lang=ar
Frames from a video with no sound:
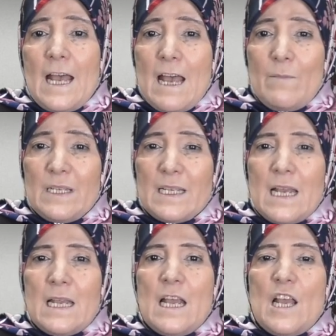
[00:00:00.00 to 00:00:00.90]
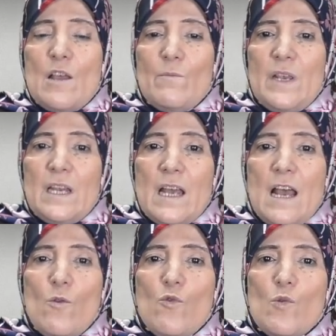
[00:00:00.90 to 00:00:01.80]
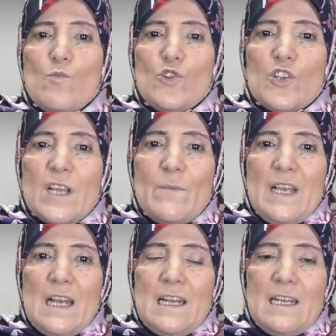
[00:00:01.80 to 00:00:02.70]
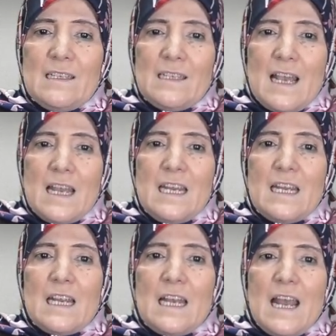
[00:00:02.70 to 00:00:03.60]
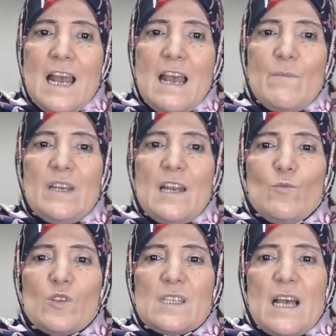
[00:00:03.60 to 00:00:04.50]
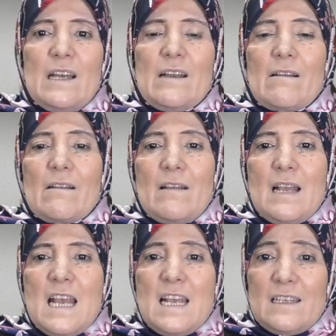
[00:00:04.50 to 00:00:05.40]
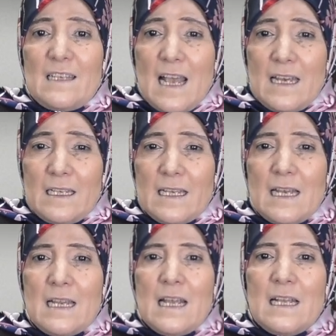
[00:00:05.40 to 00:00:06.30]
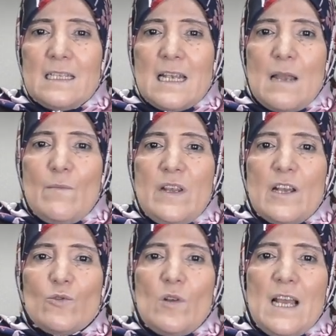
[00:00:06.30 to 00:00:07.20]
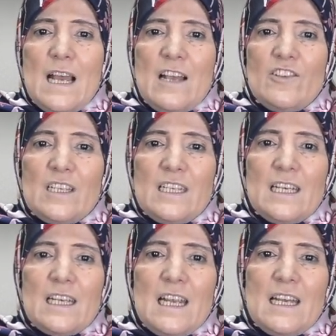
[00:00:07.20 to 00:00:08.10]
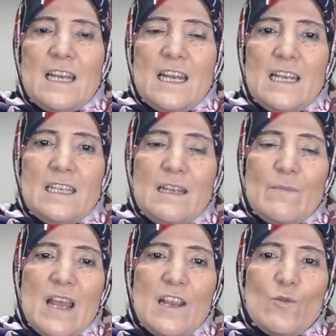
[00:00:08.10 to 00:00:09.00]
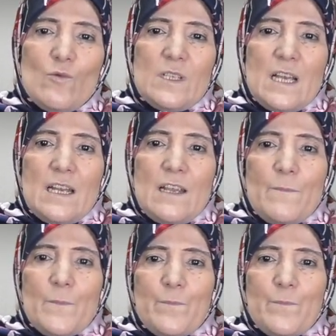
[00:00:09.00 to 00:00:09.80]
خامسا بناء المجتمع الإنساني الآمن المستقر. سادسا تلبية الحاجة إلى الانتماء الأسري.